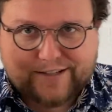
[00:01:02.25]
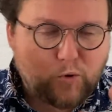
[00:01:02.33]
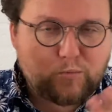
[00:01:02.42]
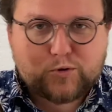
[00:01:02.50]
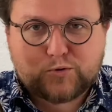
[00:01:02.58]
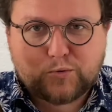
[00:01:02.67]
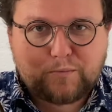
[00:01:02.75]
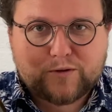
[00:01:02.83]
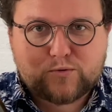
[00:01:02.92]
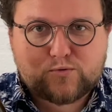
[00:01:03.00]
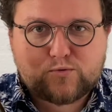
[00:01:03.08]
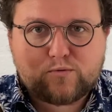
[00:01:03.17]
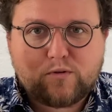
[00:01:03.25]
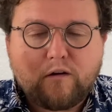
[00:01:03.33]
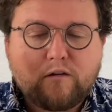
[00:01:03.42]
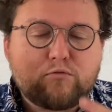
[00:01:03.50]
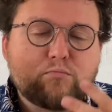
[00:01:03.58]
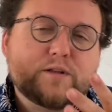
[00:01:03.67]
un reblochon par-dessus.
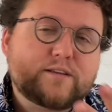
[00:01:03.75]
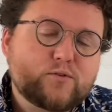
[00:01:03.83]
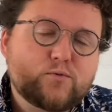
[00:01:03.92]
Vous mettez